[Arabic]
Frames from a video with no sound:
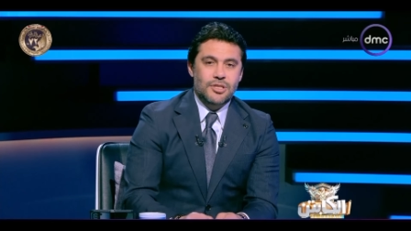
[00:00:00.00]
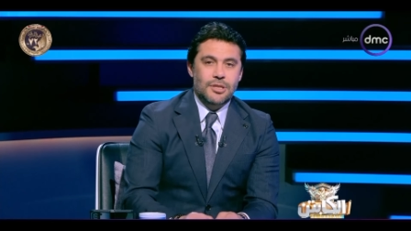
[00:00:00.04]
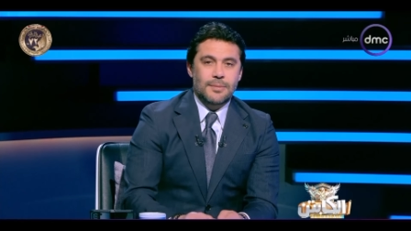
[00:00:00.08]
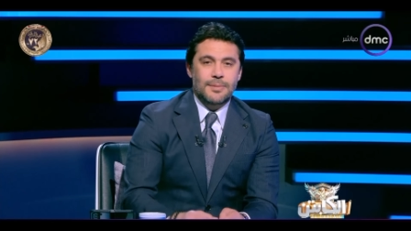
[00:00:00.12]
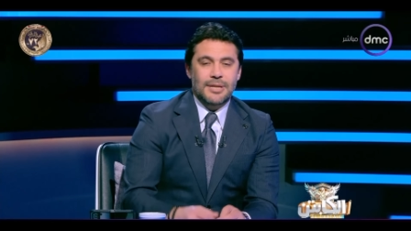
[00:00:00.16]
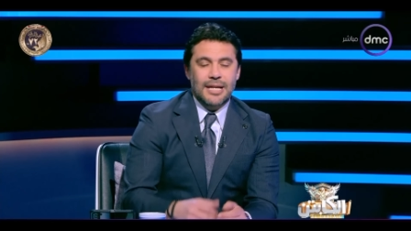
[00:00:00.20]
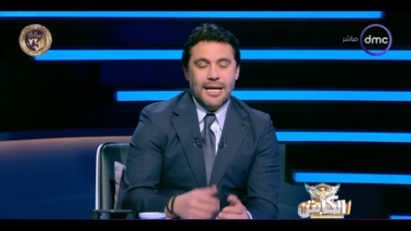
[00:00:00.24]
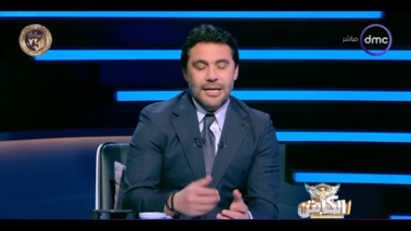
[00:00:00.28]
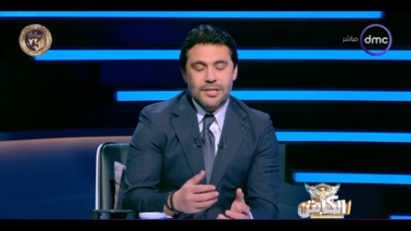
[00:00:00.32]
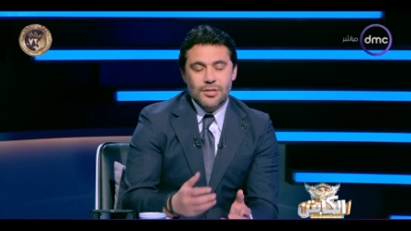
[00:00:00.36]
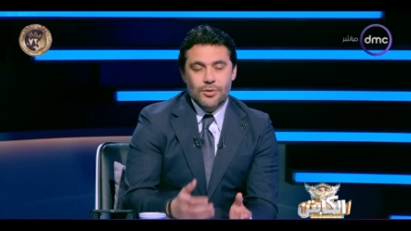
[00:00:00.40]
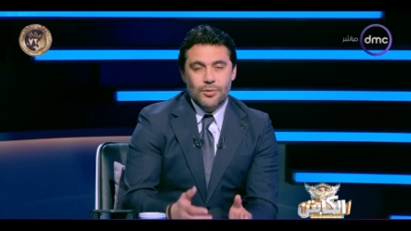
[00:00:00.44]

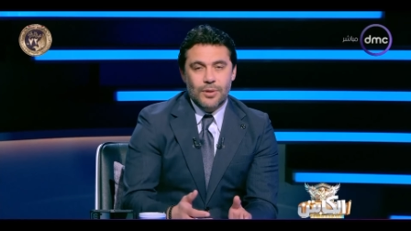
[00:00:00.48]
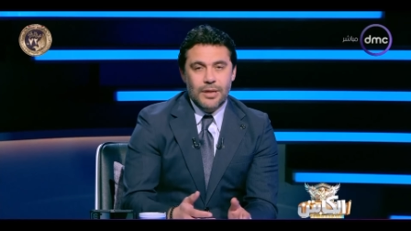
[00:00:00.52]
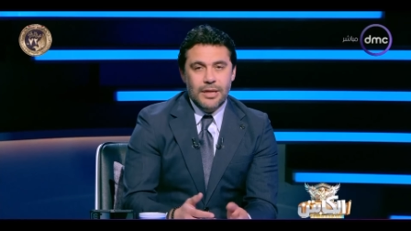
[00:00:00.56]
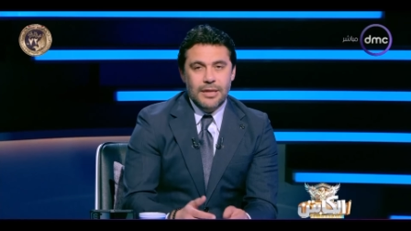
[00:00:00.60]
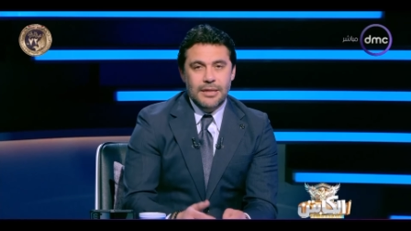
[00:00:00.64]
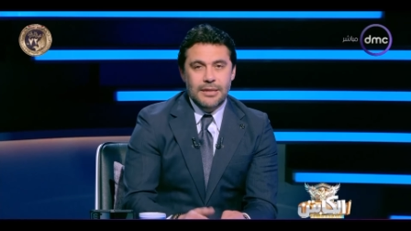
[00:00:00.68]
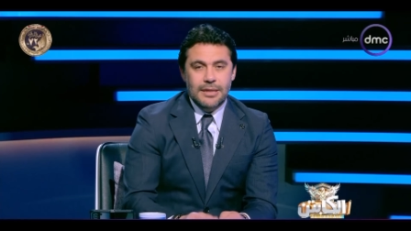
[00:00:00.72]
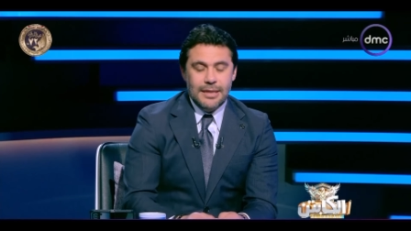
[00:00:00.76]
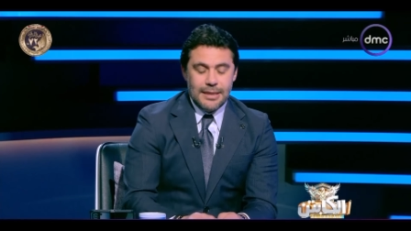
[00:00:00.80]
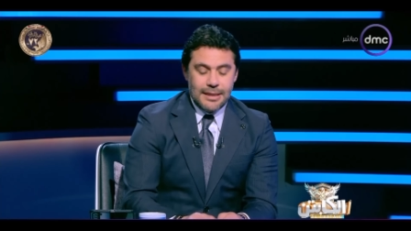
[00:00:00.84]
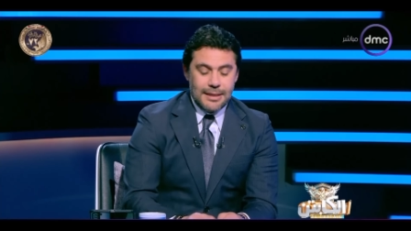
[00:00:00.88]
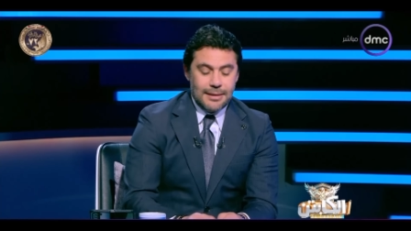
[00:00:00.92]

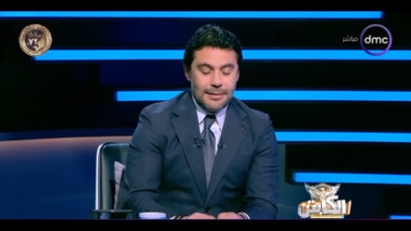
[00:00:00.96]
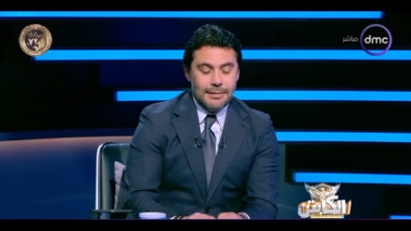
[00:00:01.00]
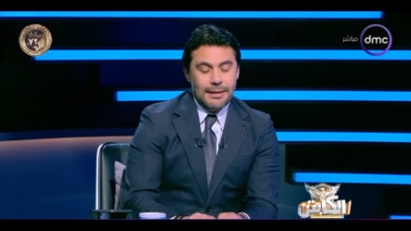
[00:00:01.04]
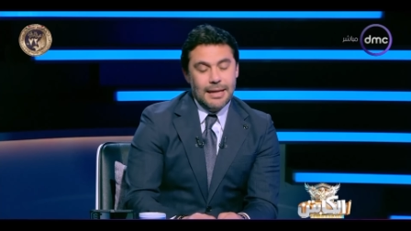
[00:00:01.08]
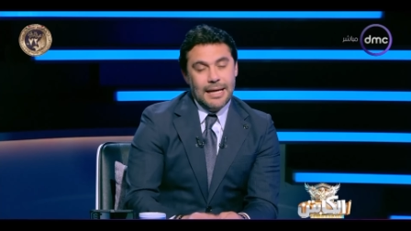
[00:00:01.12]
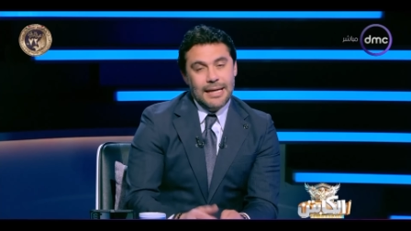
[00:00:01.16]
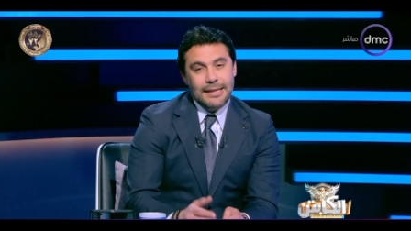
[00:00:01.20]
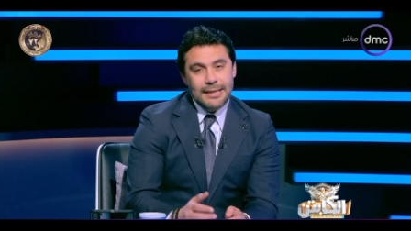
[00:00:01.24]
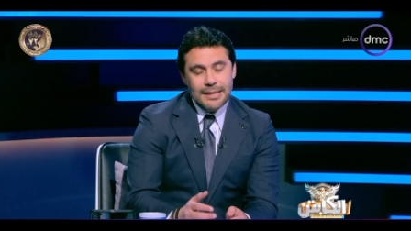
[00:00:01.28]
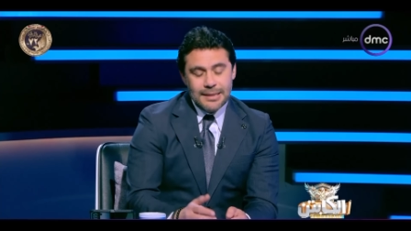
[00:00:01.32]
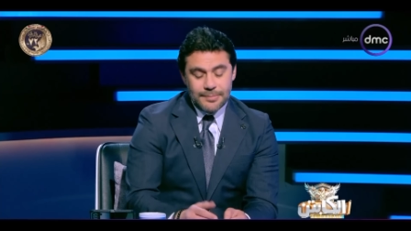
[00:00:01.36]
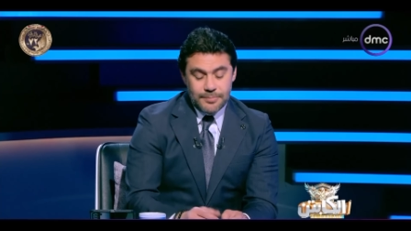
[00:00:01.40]
بالعشوائيه
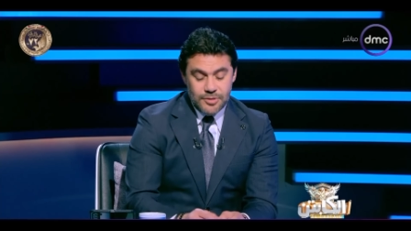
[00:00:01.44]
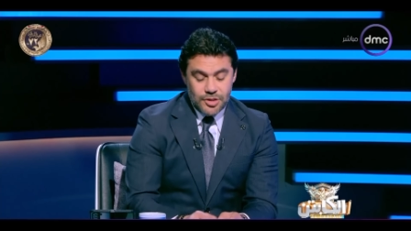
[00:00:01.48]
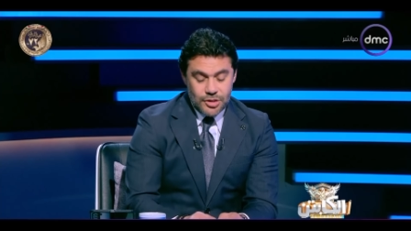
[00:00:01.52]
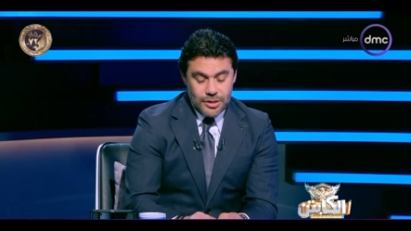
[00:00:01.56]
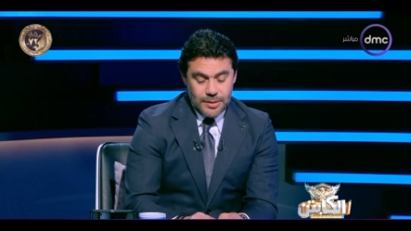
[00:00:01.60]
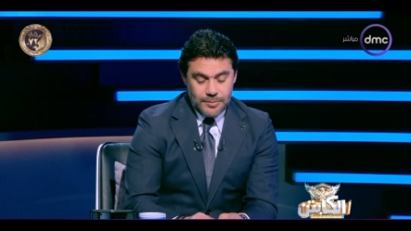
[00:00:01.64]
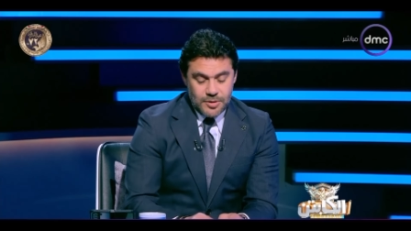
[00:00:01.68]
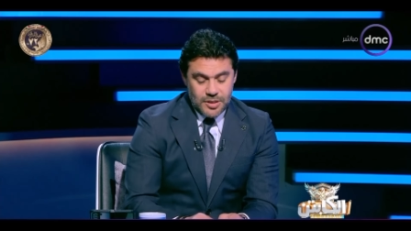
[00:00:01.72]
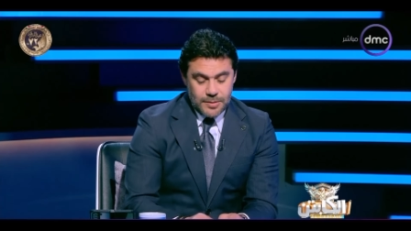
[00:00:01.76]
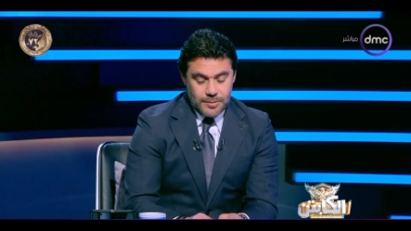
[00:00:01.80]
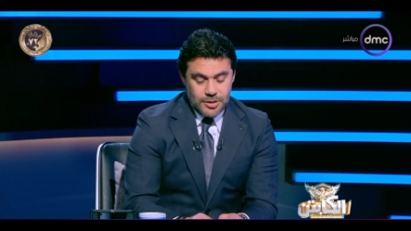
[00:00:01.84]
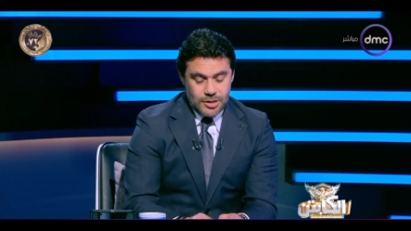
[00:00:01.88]
اكيد مش
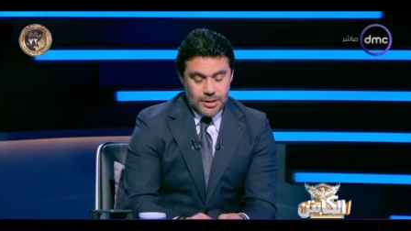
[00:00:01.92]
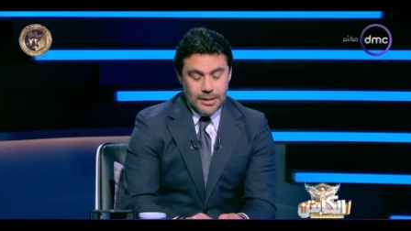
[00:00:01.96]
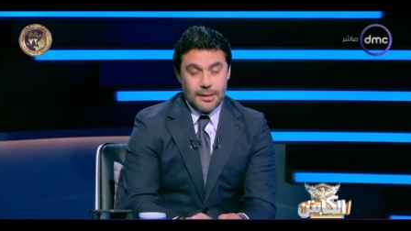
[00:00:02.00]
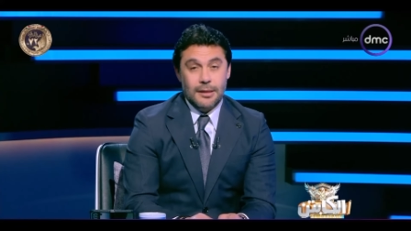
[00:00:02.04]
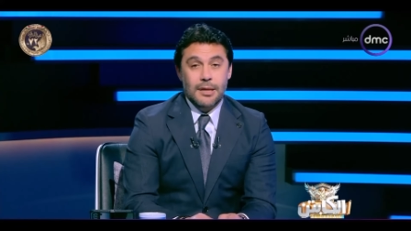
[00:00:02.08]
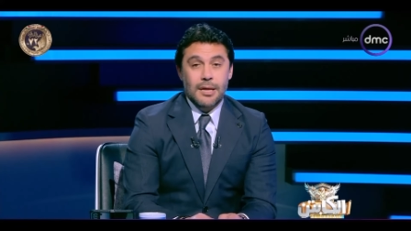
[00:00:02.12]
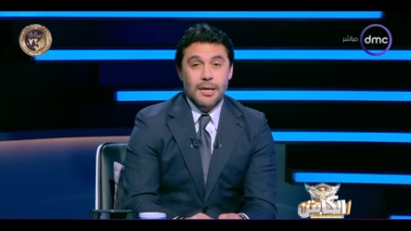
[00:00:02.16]
تمشي بالشكل ده